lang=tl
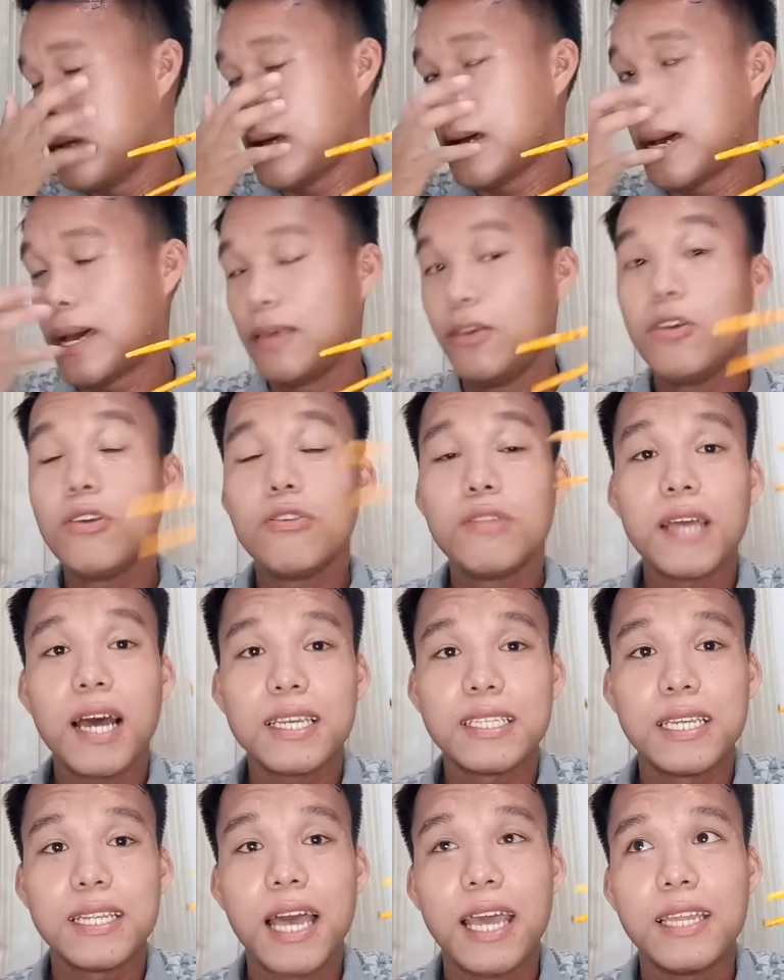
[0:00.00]
uh, yun yung
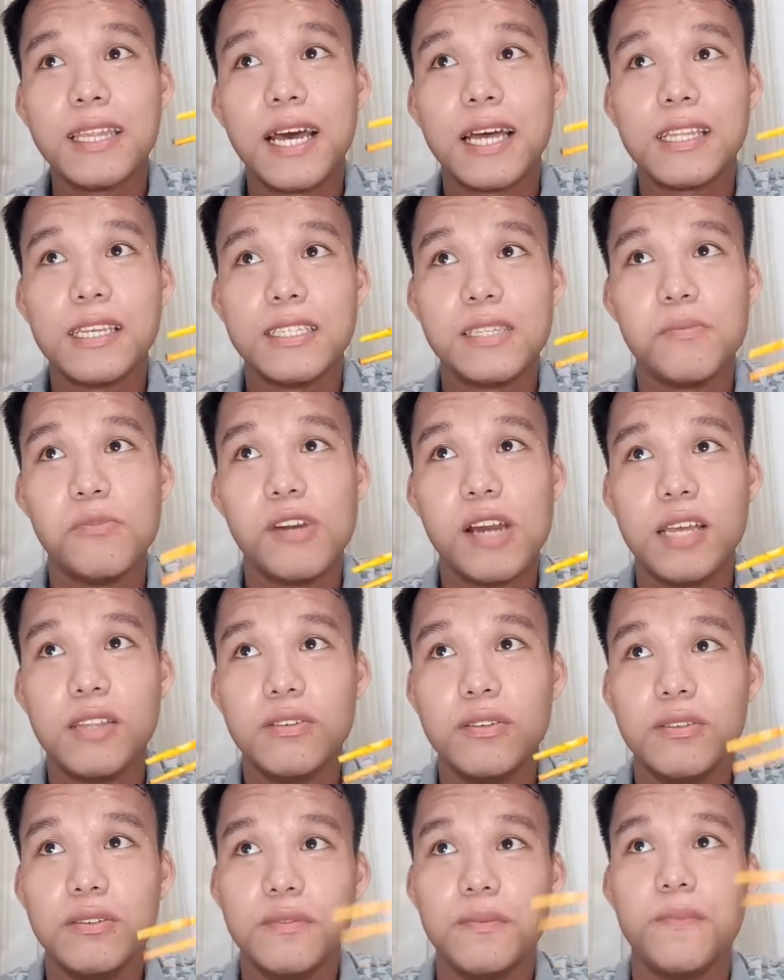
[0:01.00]
nakasanayan natin simula
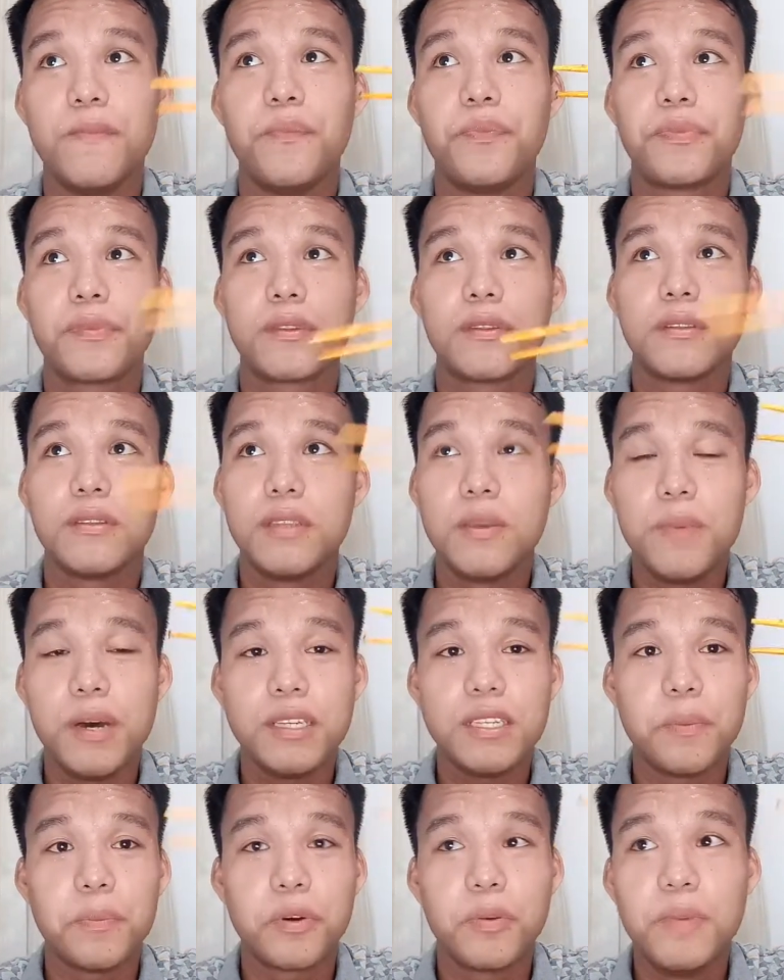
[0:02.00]
nung, di ba,
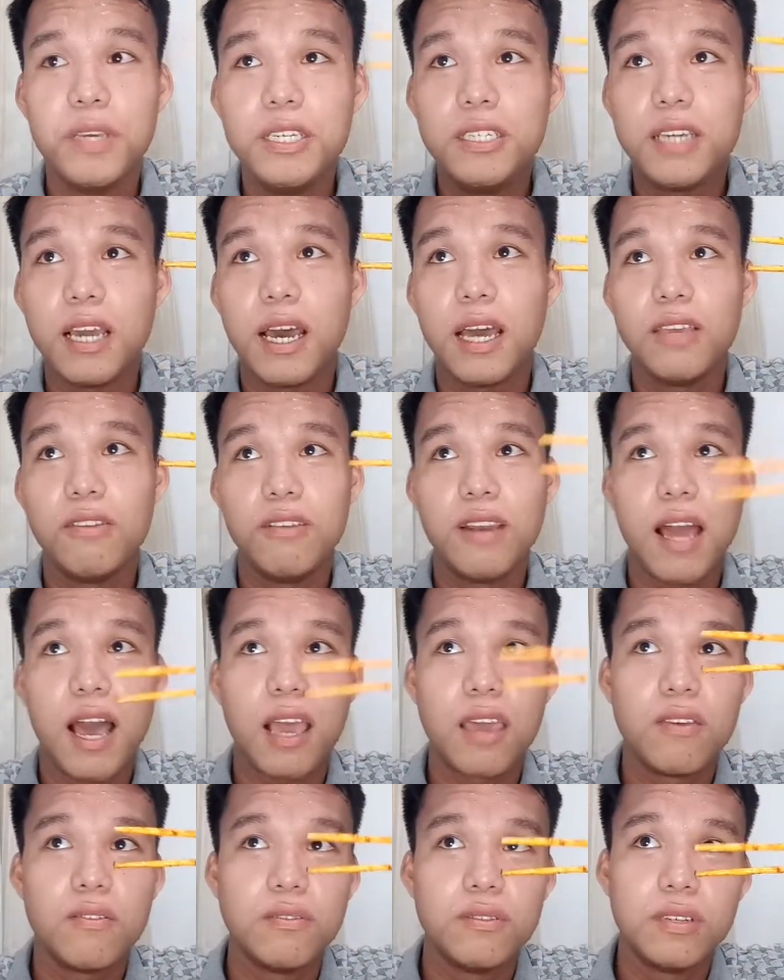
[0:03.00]
sa probinsya, yun
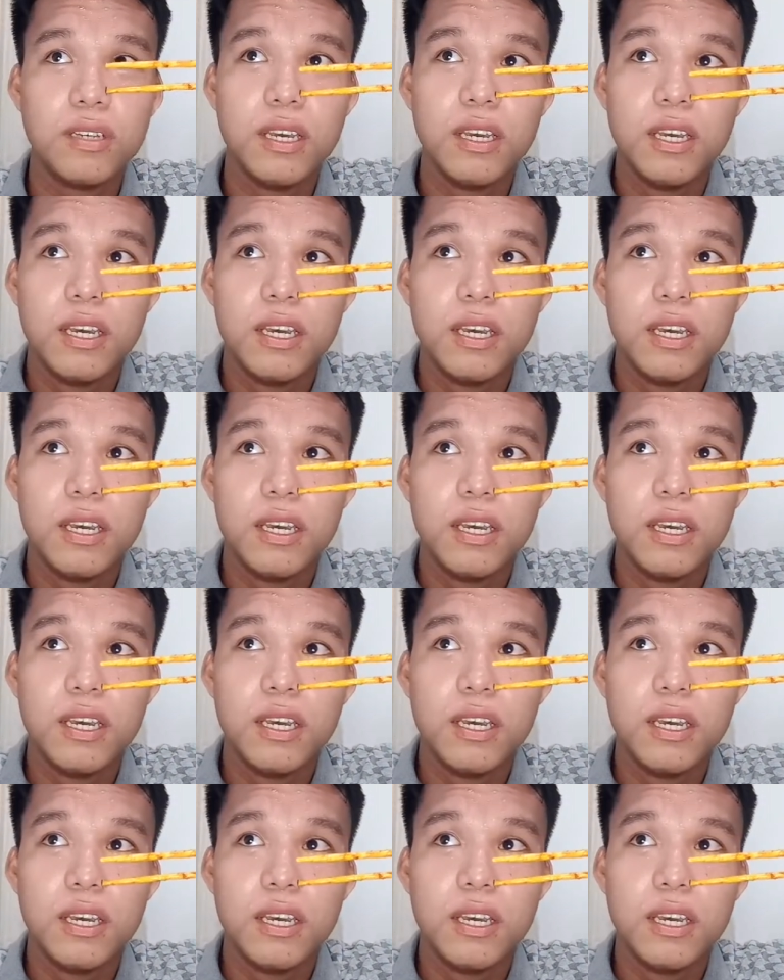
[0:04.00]
lagi yung